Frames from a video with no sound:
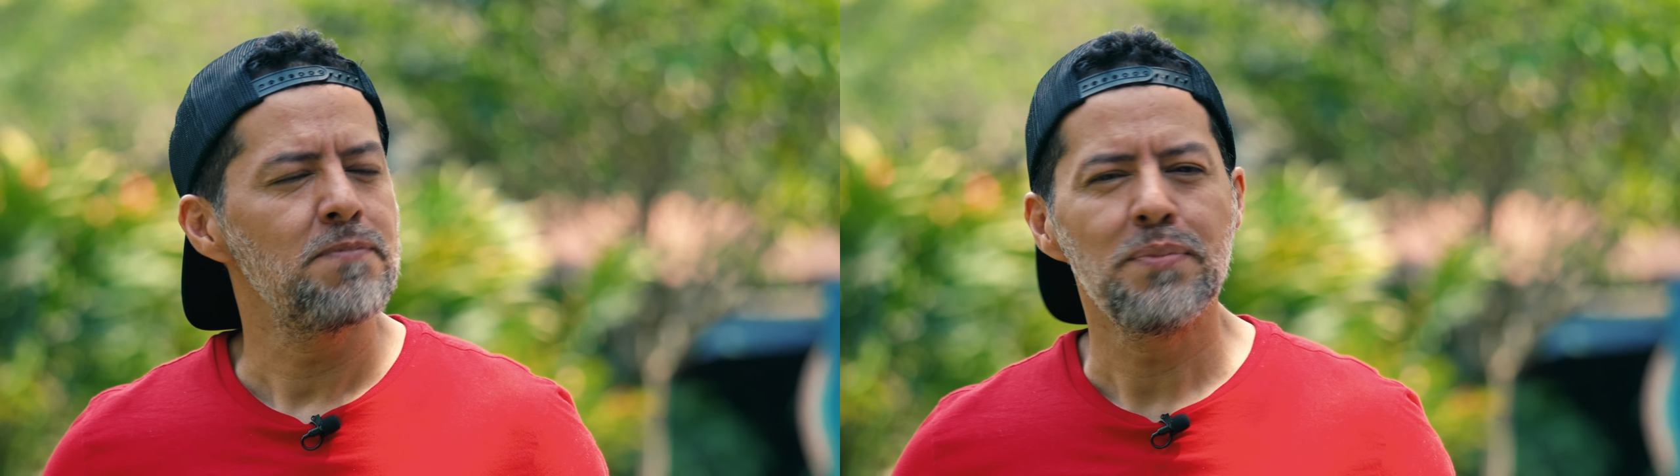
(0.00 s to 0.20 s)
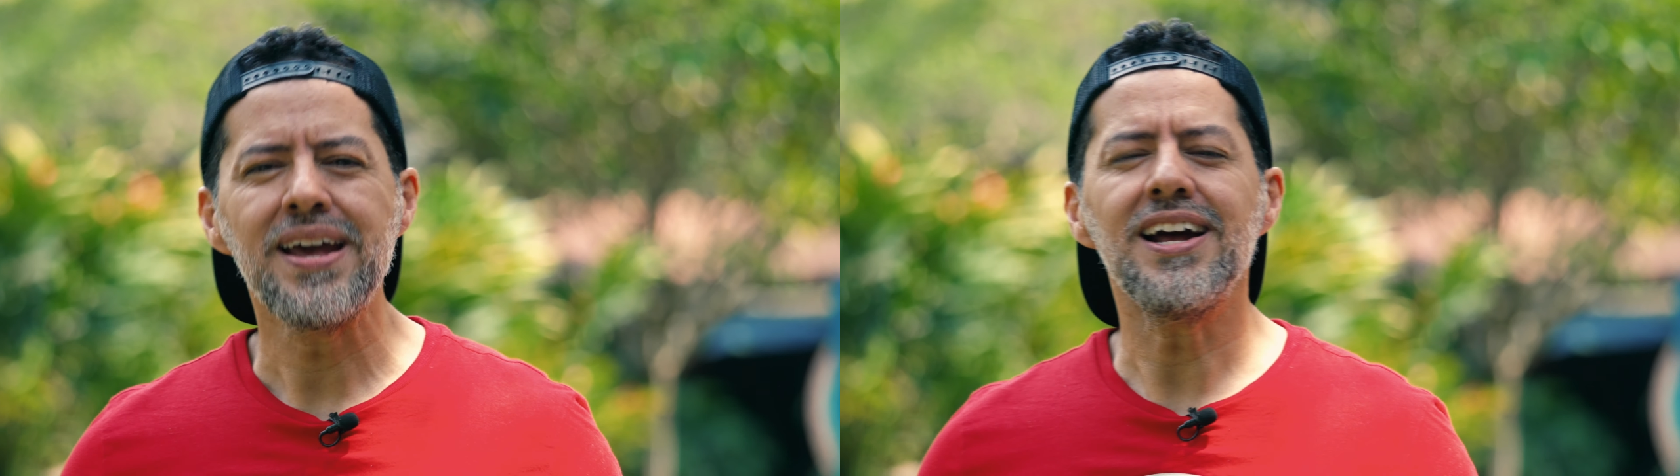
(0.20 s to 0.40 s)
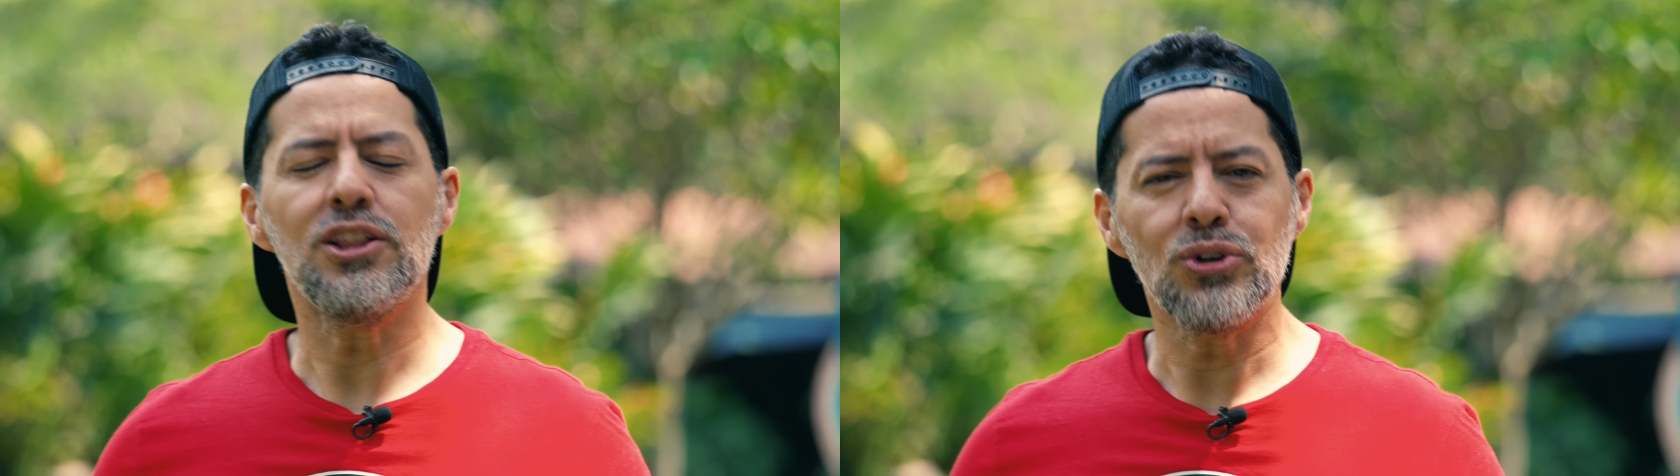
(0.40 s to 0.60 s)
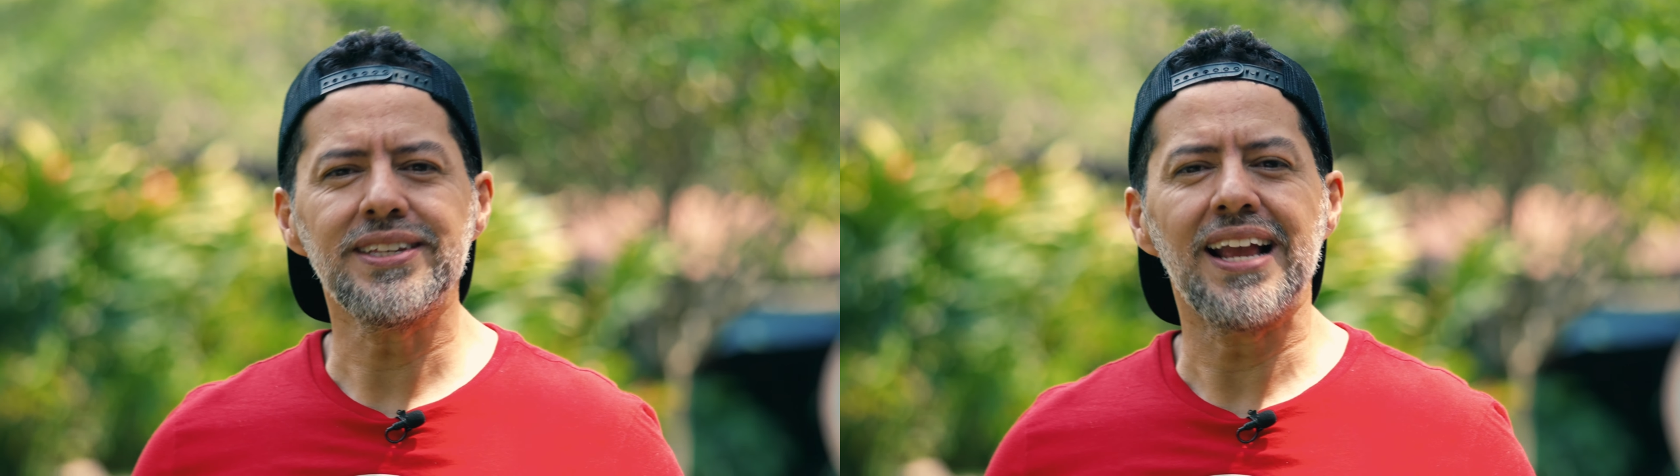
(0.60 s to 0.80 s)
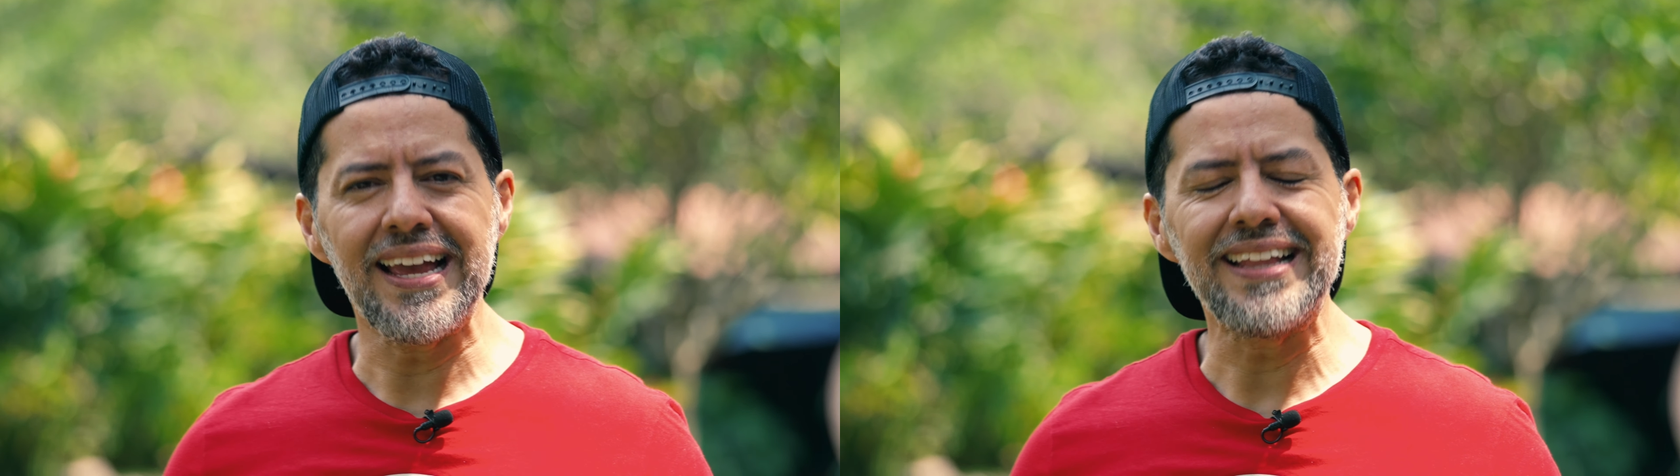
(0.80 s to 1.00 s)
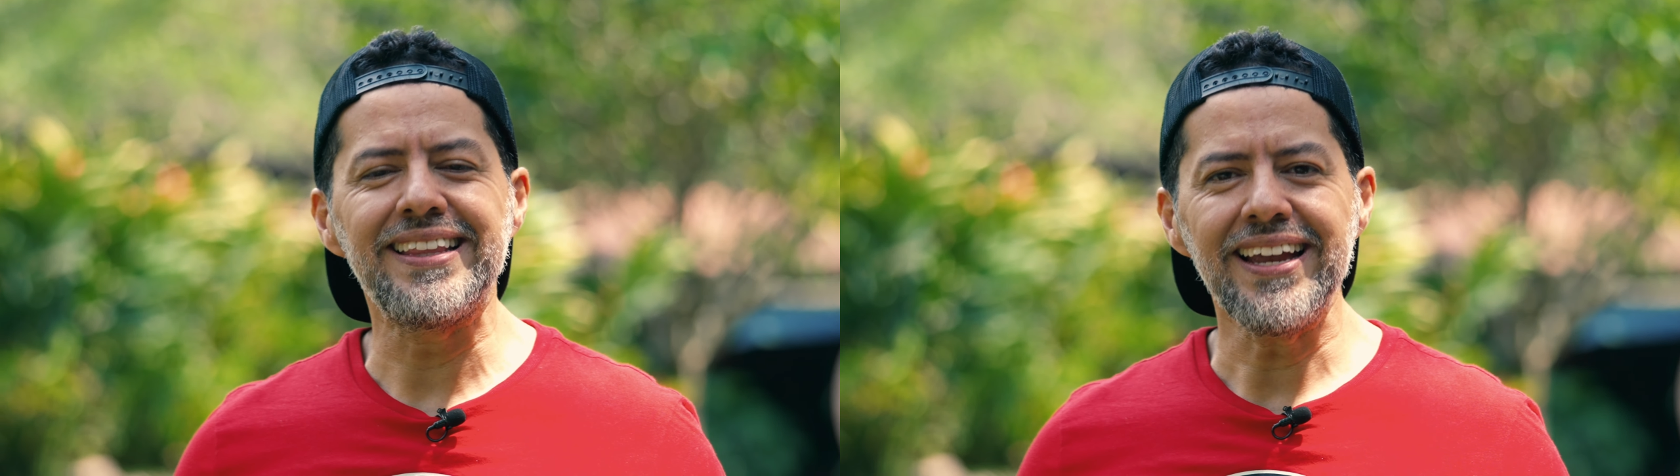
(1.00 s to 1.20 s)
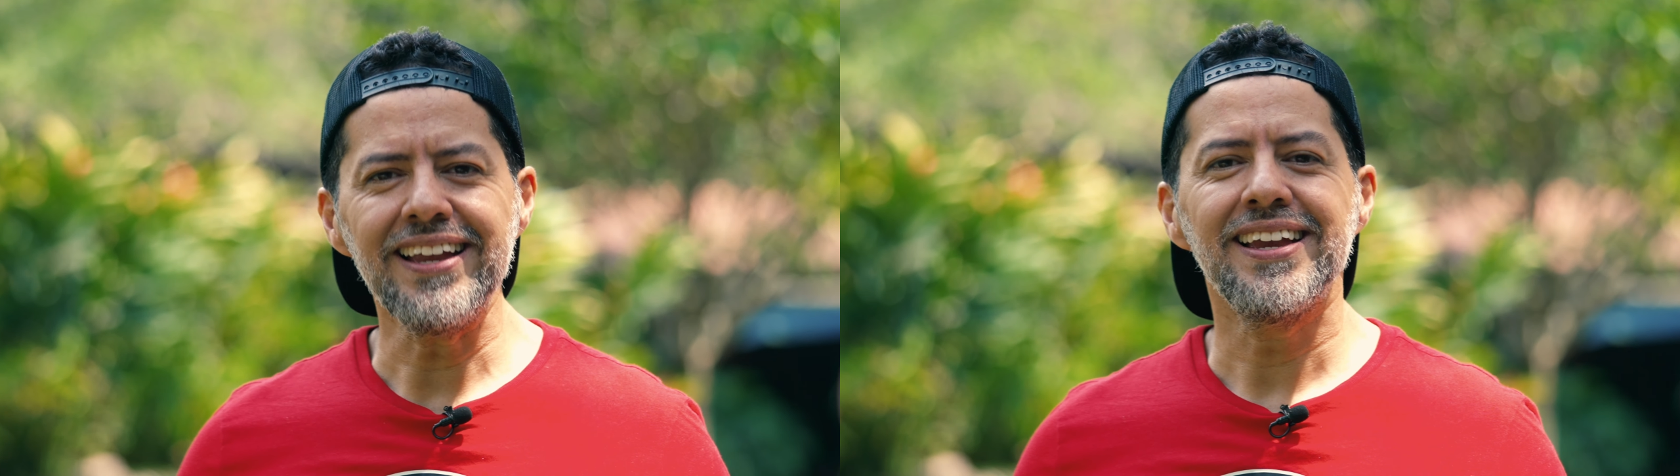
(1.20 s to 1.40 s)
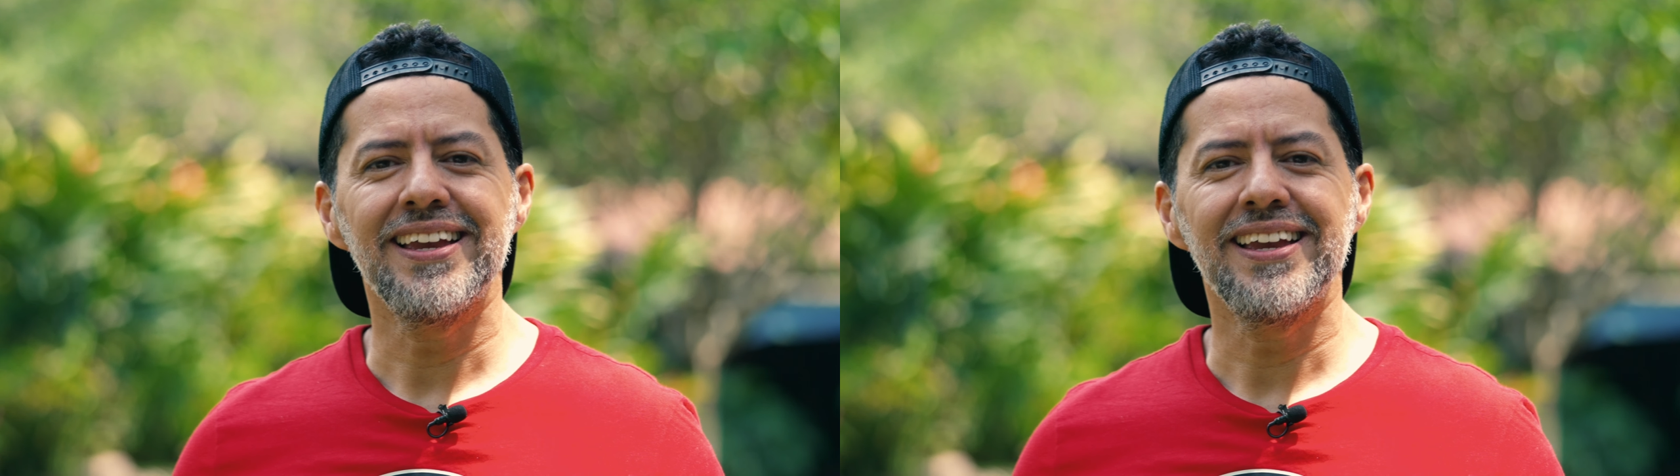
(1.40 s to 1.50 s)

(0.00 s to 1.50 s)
Me encantó este lente